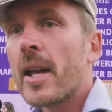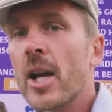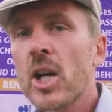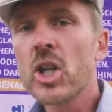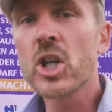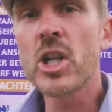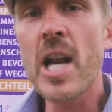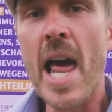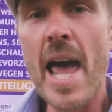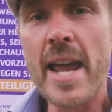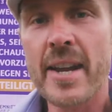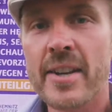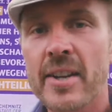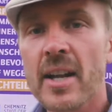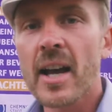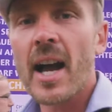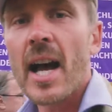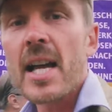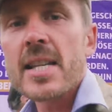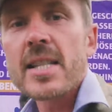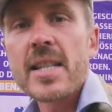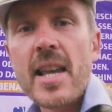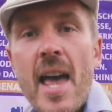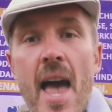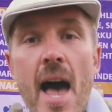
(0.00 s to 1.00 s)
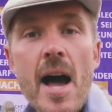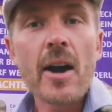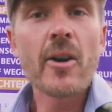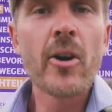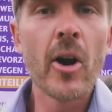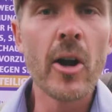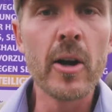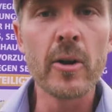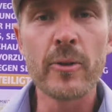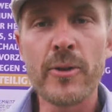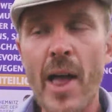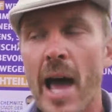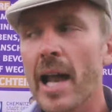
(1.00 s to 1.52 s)
Geschlecht, Rasse,
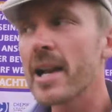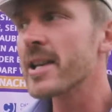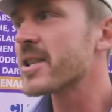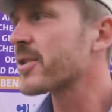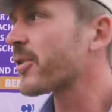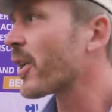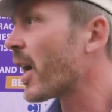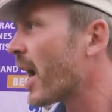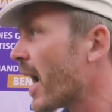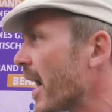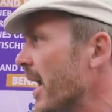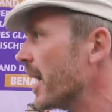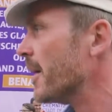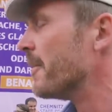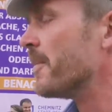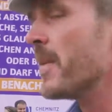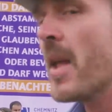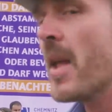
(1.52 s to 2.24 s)
Herkunft, alles frei.